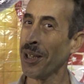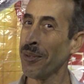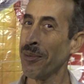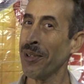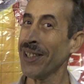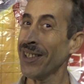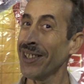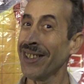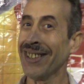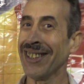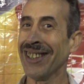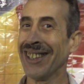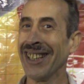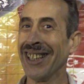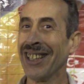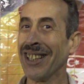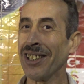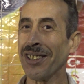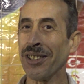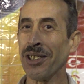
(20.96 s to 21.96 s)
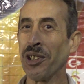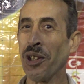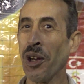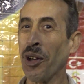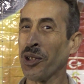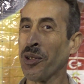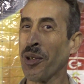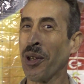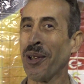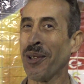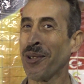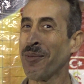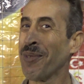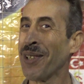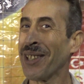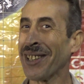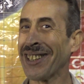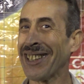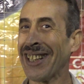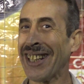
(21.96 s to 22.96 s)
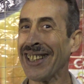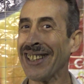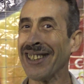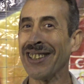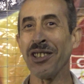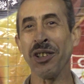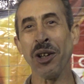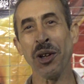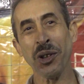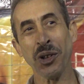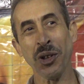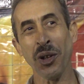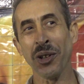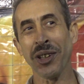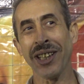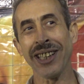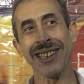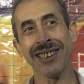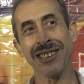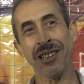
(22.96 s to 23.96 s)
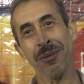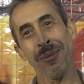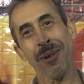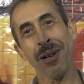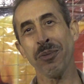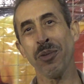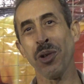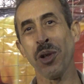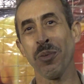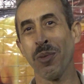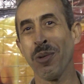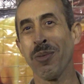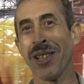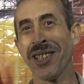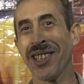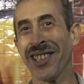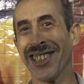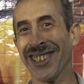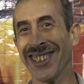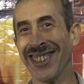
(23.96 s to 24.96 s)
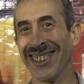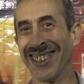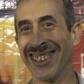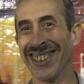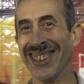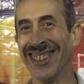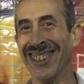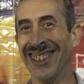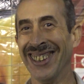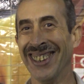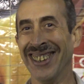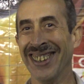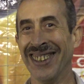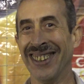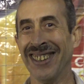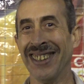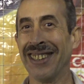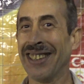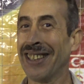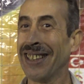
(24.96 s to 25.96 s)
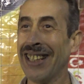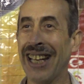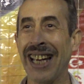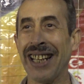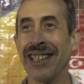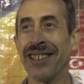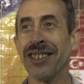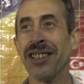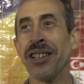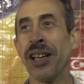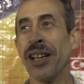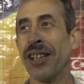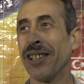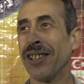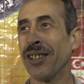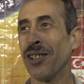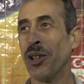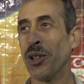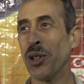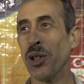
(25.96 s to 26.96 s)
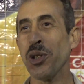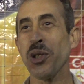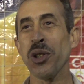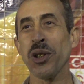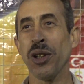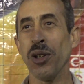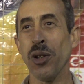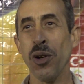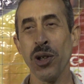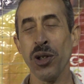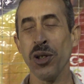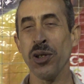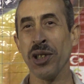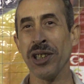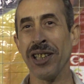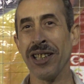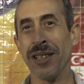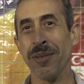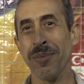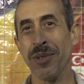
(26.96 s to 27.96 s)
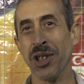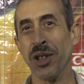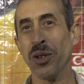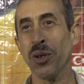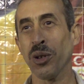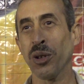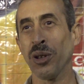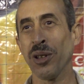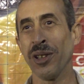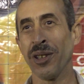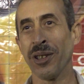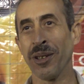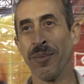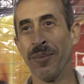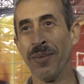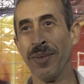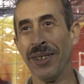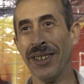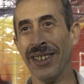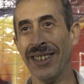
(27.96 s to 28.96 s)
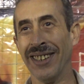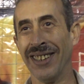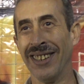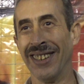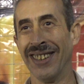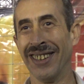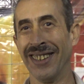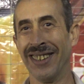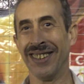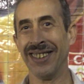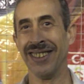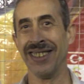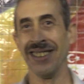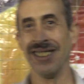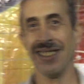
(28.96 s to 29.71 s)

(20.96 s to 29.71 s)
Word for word: ama 4-1'den 4-4'e getirmek büyük bir başarıydı. E tabi gene de bir yani, puana en azından razı olmuş oyuncularımızı oldunuz. Oyuncularımızı kutluyorum. Tebrik